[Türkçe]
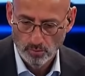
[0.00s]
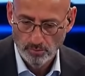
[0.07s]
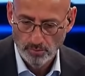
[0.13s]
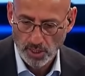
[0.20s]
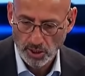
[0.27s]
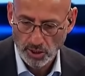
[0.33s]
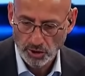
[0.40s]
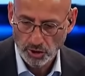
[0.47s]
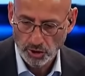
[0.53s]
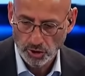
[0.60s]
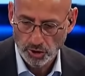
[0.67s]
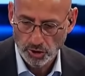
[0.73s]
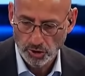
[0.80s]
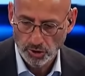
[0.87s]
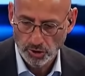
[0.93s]

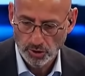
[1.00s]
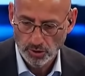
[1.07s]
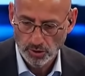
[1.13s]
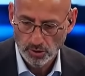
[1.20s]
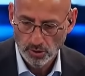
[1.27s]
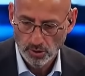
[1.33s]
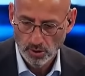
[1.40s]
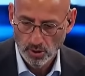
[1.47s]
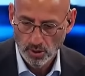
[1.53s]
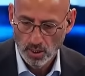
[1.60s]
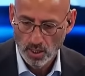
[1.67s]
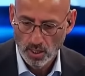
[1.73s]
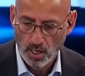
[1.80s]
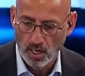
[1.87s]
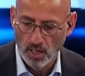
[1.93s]
5 beş,
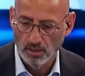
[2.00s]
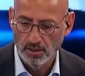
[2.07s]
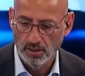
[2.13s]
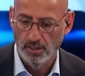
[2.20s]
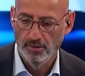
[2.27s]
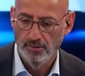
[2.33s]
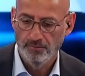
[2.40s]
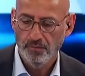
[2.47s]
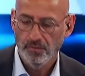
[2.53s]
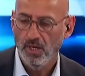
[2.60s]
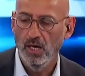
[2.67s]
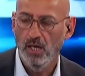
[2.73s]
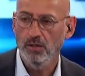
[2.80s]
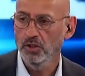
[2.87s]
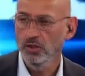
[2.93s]
6.
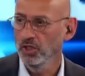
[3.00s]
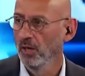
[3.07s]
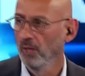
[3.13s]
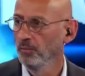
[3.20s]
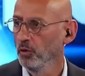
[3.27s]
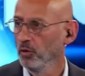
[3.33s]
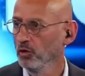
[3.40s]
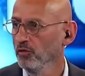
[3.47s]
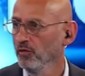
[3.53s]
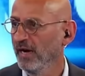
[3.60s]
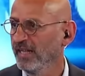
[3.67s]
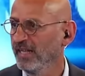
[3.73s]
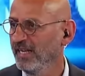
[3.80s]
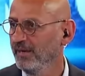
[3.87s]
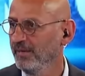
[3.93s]
altı 6 şampiyonluğu var
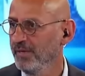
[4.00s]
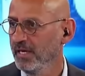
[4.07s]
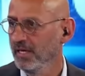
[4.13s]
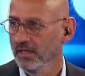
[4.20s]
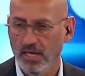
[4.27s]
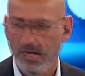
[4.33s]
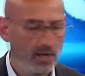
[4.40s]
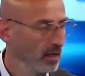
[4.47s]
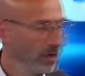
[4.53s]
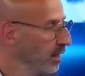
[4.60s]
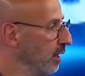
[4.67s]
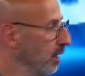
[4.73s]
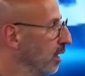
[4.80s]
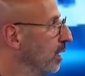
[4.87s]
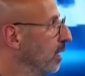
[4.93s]
20 yılda
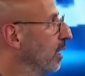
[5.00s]
ciddiye